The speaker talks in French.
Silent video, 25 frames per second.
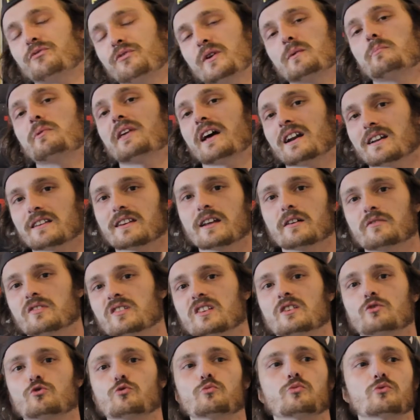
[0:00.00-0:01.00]
fait bien le taf,
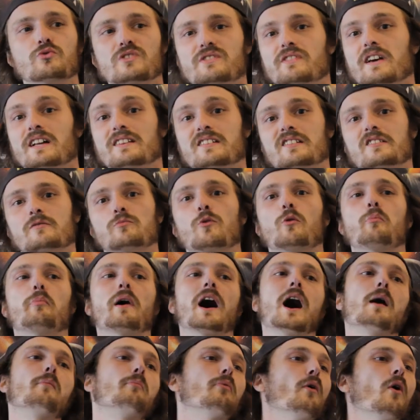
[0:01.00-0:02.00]
c'est du bon divertissement
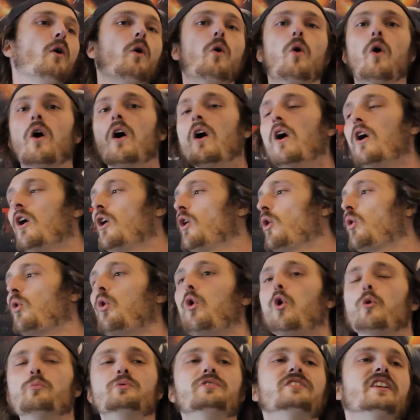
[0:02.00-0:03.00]
par rapport au,
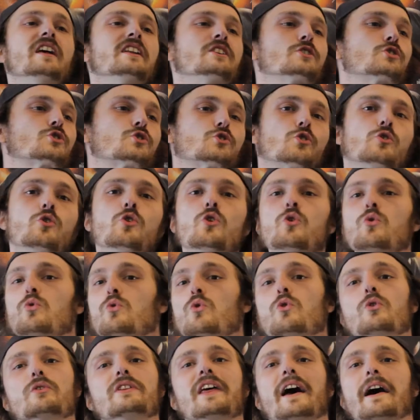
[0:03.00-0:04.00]
au Show
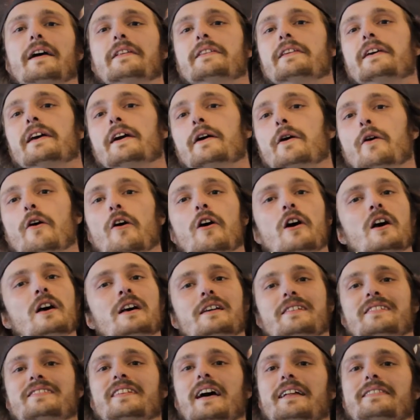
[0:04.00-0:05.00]
ou au dernier euh,
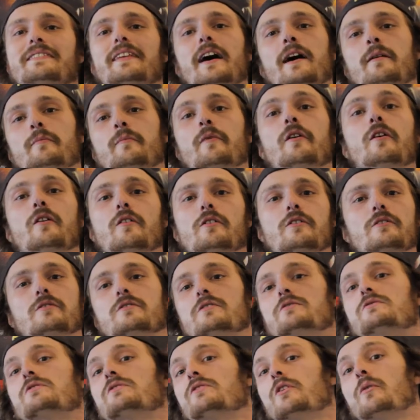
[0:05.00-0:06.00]
Statam,
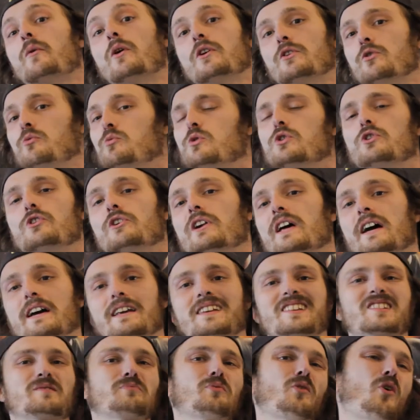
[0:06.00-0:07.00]
euh, justement un homme au colère
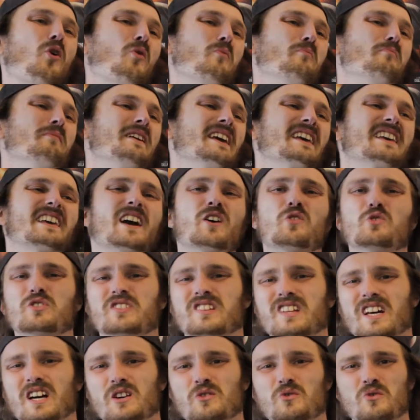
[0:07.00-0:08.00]
qui se prend méga au
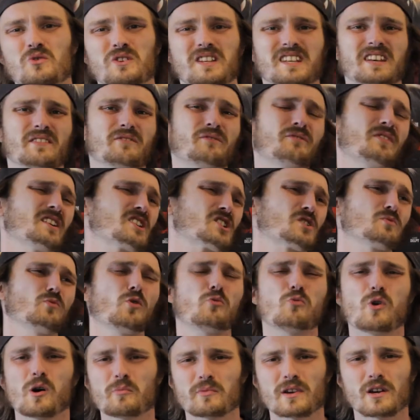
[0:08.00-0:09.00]
sérieux et qui est
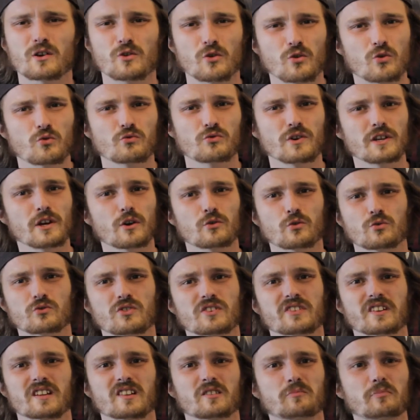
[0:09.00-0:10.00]
vachement moins bien que le convoyeur dont
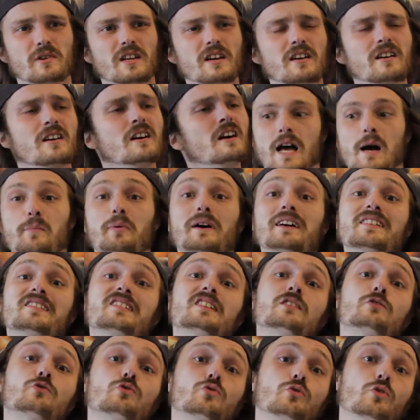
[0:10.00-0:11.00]
il s'inspire. Après
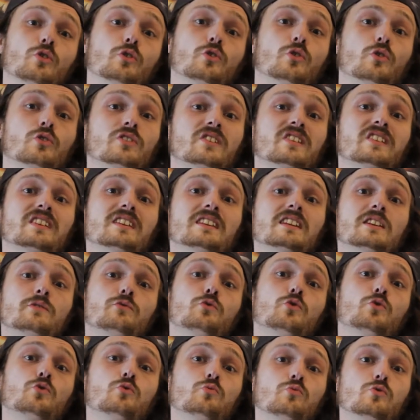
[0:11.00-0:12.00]
c'est sûr que si
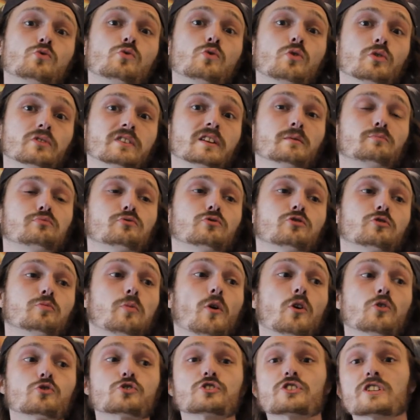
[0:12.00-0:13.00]
niveau humour t'es plus
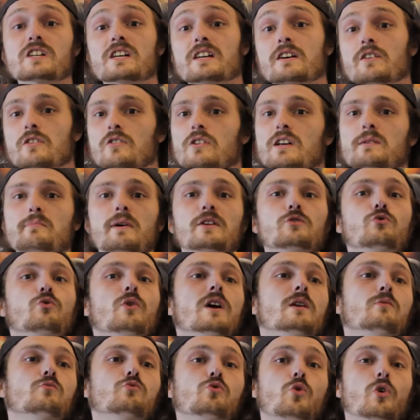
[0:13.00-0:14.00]
branché euh,
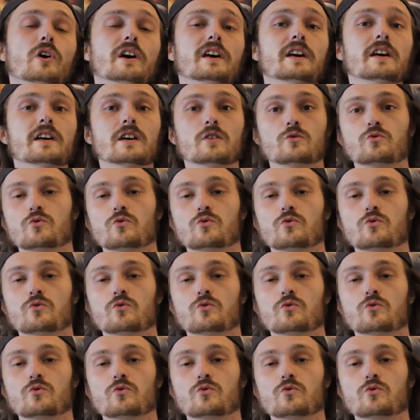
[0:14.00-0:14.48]
Emmanuel Mouret